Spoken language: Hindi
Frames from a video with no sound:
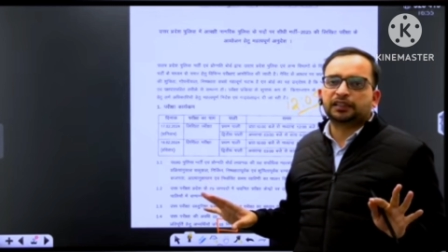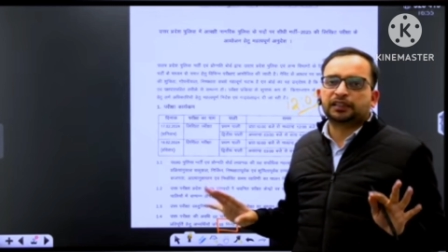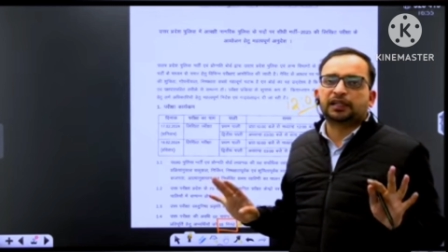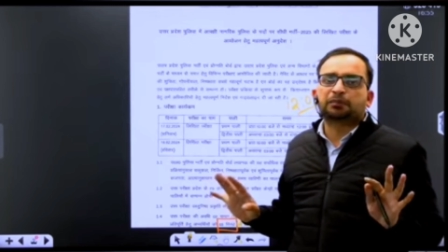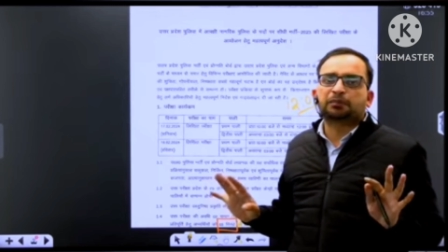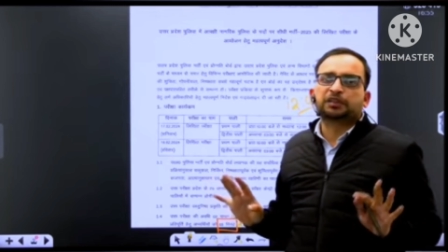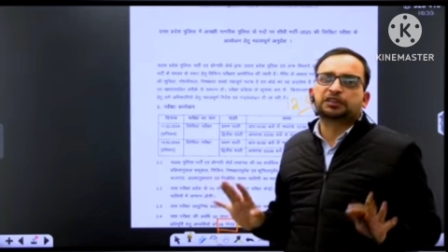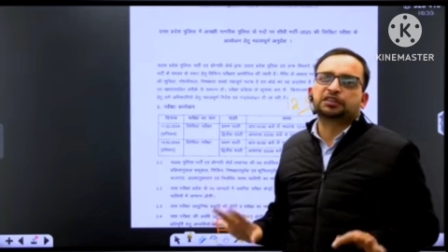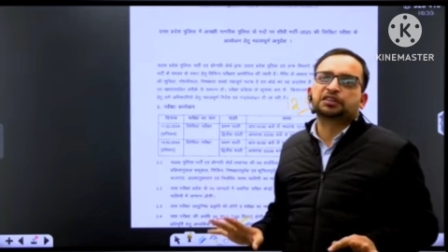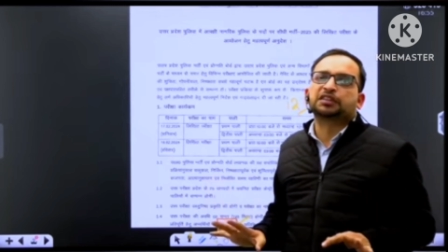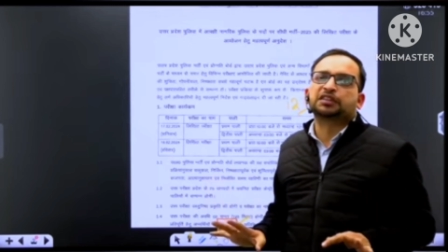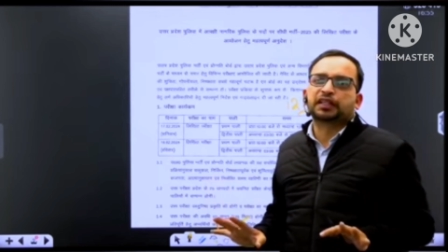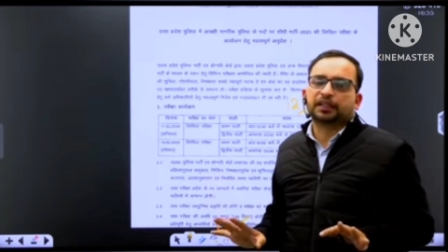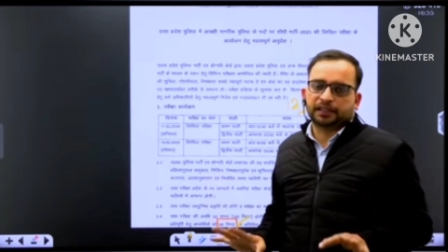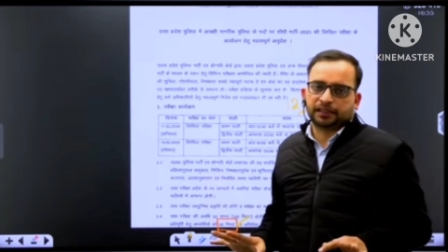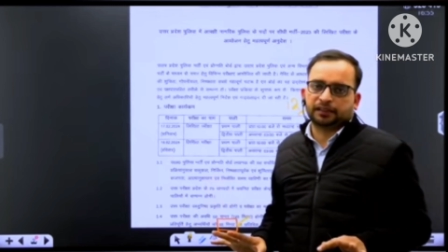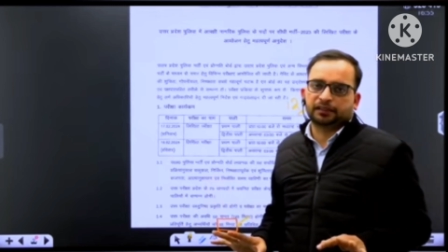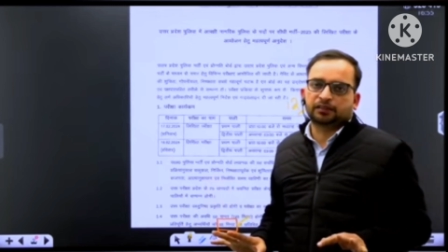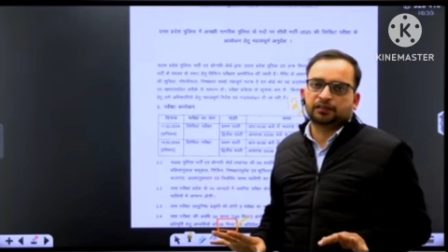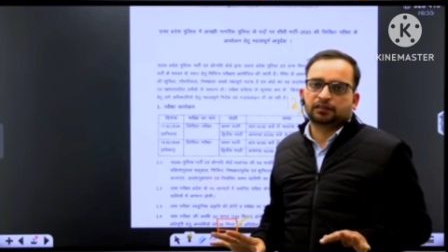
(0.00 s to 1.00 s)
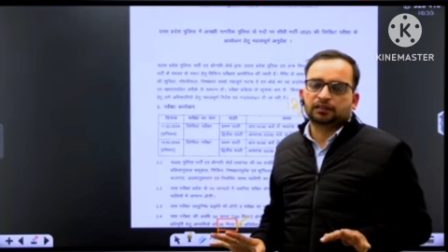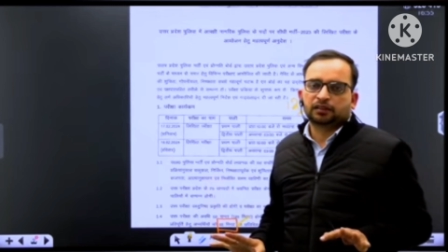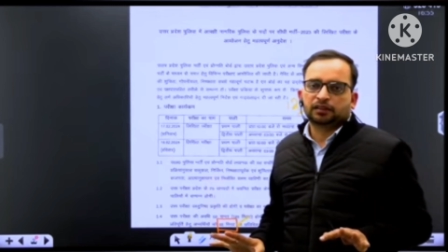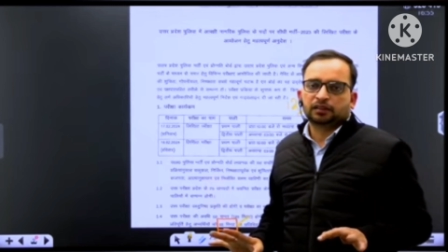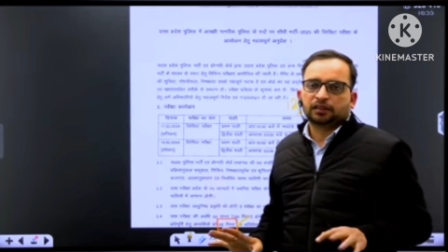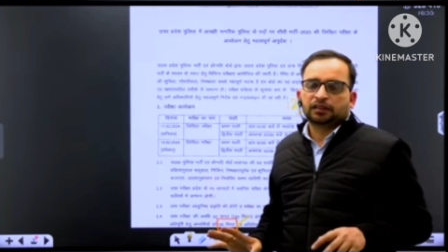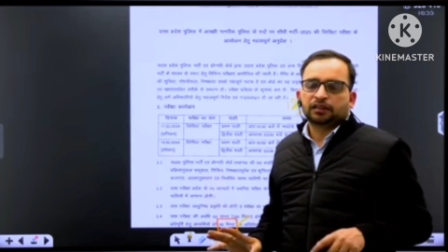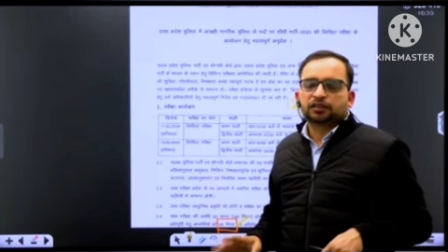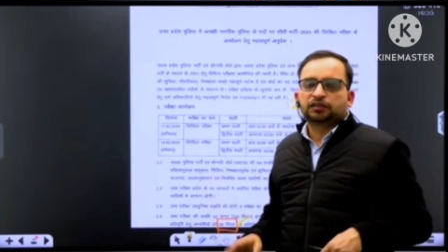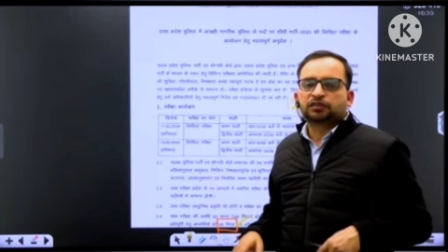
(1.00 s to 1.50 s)
घंटियां बजनी है
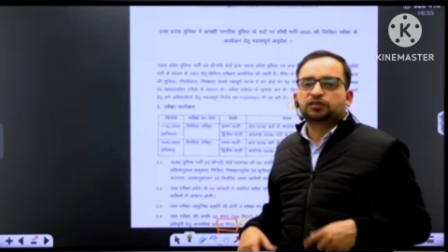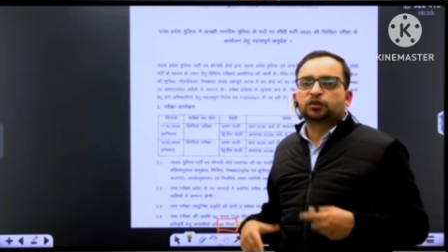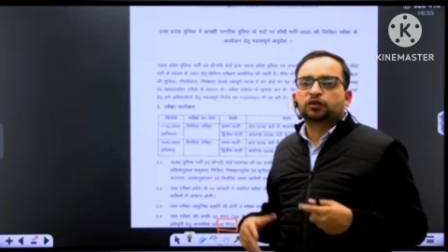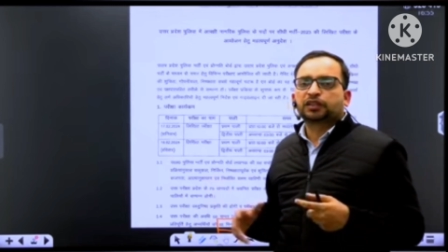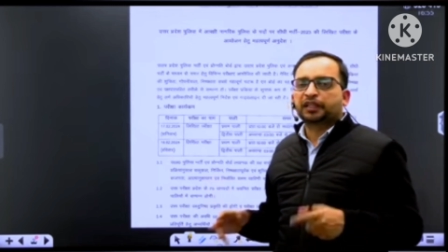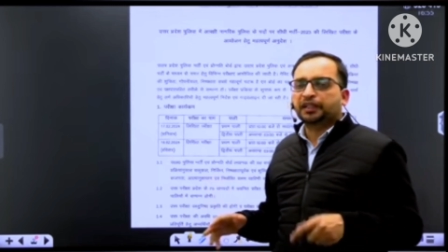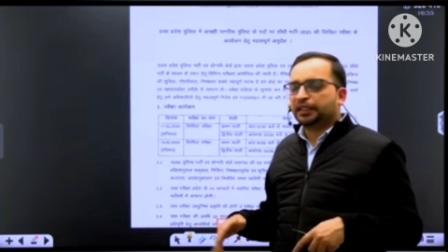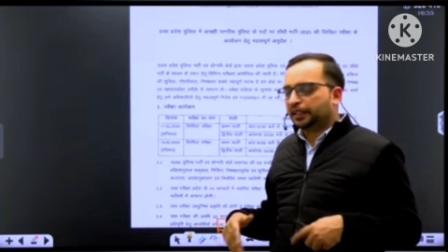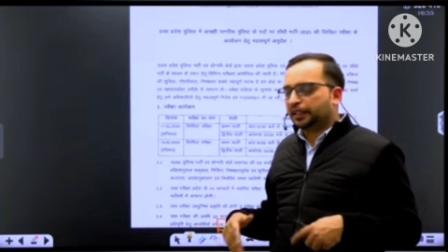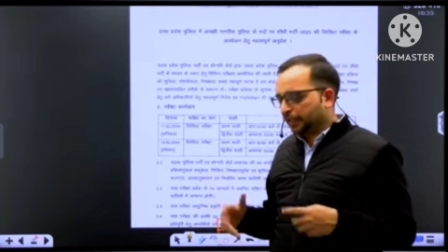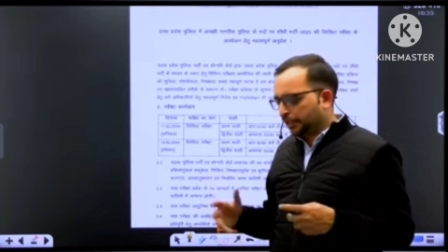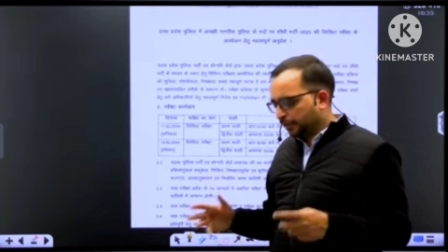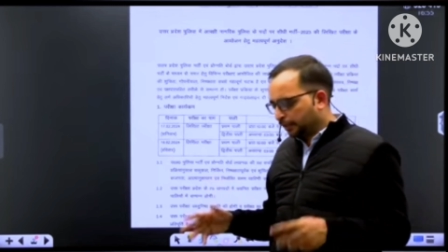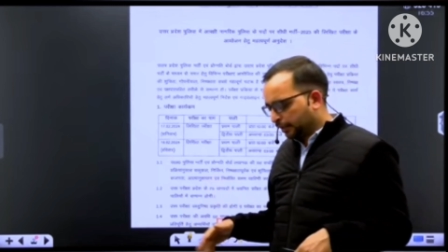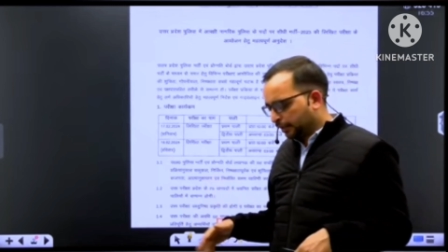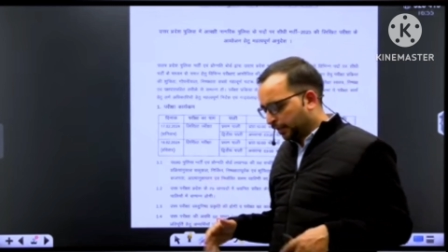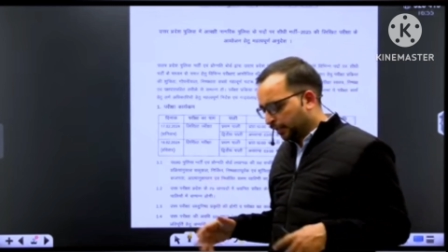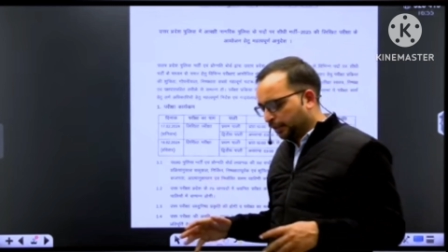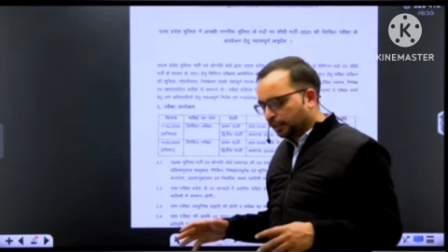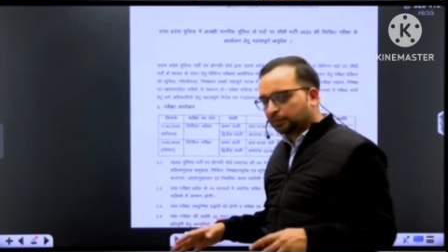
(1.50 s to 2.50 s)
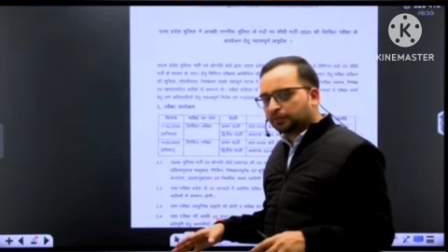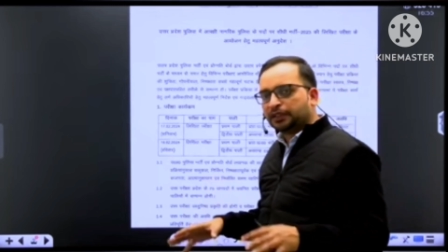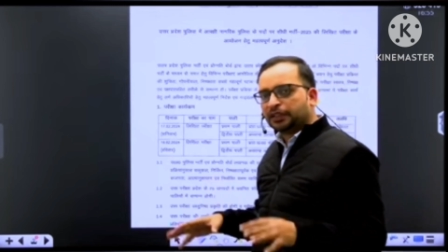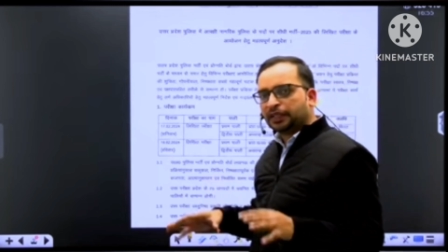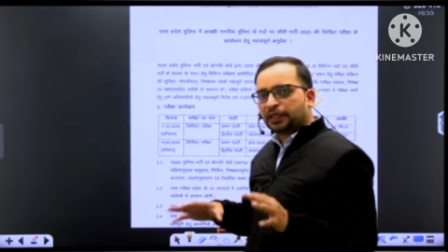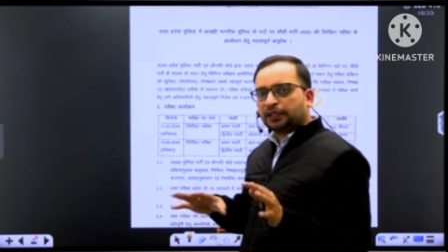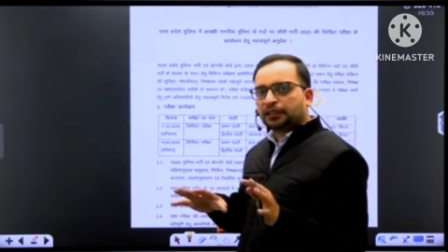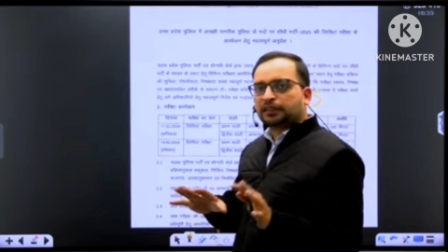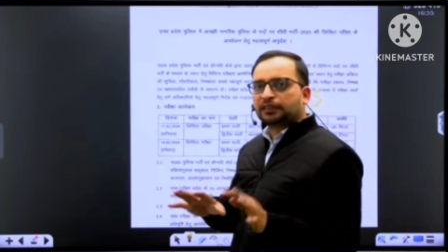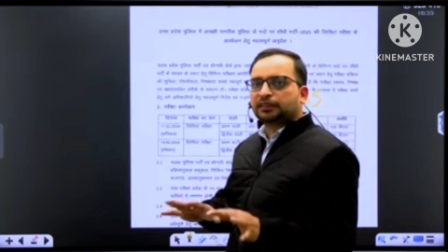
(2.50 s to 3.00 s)
जो ये इंडिकेटर रहेंगी
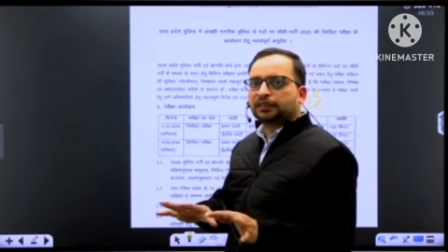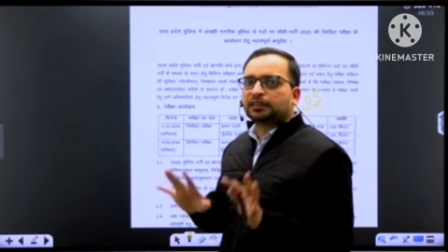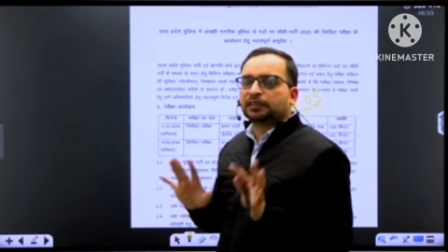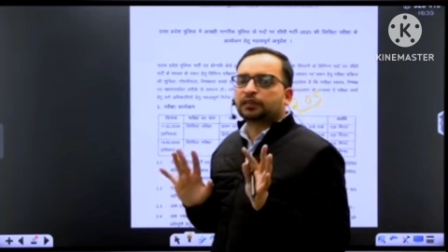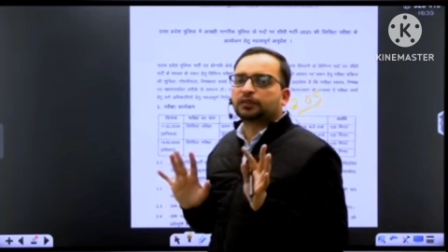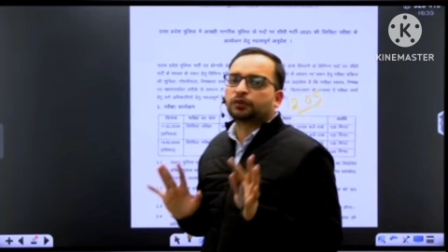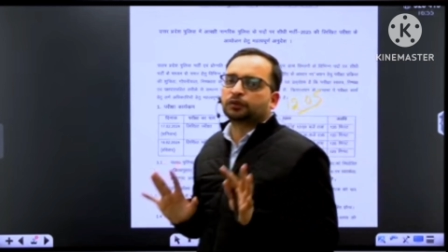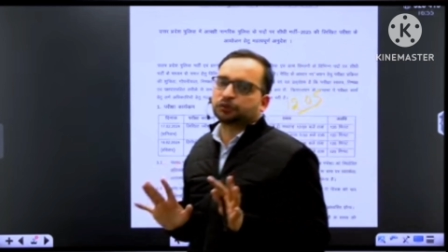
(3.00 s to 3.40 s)
भैया इतनी देर